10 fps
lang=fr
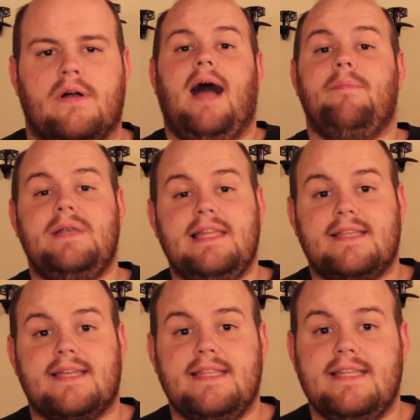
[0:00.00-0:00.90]
Appelé
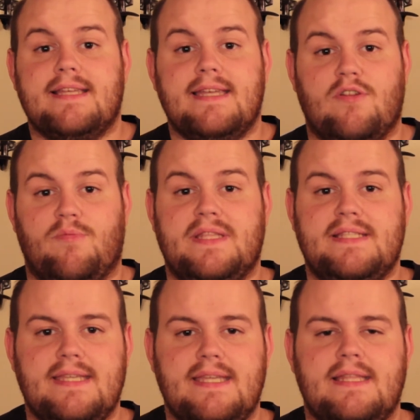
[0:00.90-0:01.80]
trinitrine en
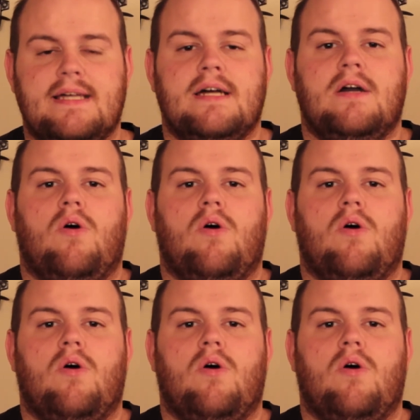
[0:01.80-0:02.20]
médecine,